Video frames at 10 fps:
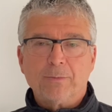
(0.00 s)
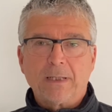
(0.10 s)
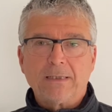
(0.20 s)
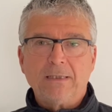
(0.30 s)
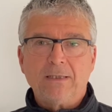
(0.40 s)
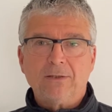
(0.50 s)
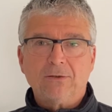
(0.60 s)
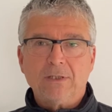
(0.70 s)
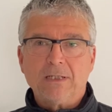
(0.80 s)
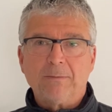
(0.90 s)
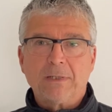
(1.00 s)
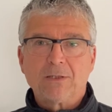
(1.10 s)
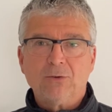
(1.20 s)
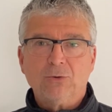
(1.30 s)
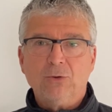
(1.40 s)
pratique les arts
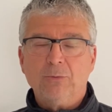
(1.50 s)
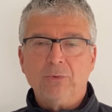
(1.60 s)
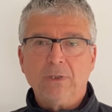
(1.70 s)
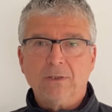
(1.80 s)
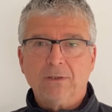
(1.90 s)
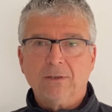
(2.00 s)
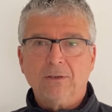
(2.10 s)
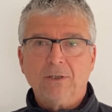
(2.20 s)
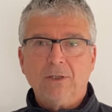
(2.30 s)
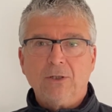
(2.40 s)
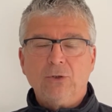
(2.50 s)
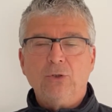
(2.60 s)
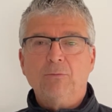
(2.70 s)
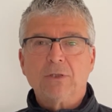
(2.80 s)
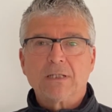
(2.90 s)
martiaux depuis euh,
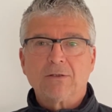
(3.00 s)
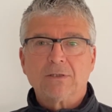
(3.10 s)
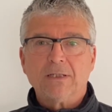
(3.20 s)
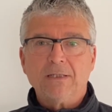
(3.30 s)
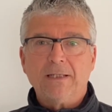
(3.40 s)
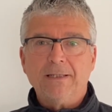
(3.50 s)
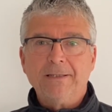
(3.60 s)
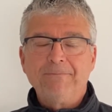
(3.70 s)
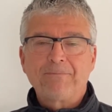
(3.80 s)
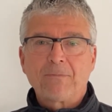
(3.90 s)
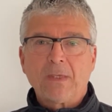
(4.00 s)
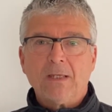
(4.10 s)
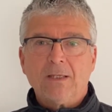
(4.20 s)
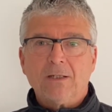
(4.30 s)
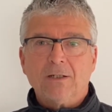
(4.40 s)
une bonne cinquantaine d'années.
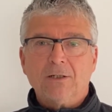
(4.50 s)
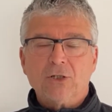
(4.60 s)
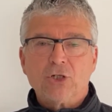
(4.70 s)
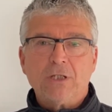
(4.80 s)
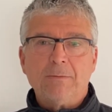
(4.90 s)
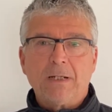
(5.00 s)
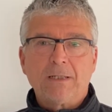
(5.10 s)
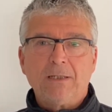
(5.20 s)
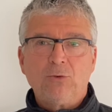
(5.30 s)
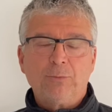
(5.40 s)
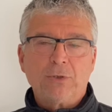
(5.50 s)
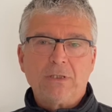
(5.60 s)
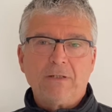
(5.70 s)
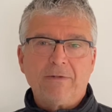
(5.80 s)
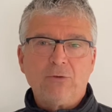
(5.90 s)
Euh, j'ai démarré tout
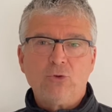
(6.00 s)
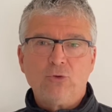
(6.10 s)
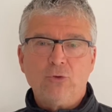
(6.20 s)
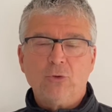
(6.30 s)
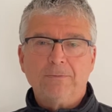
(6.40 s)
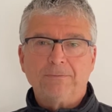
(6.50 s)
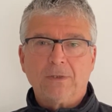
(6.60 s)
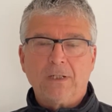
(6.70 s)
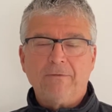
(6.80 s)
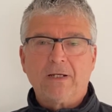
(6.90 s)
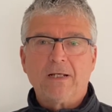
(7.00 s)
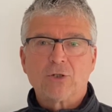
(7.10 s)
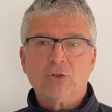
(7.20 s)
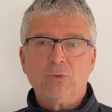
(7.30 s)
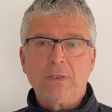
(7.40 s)
petit avec du judo, hein, vers
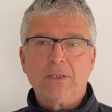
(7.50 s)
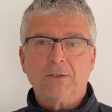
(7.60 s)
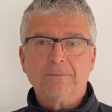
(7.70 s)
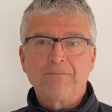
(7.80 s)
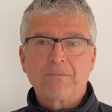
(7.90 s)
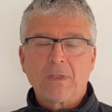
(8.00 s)
l'âge de 8 ans,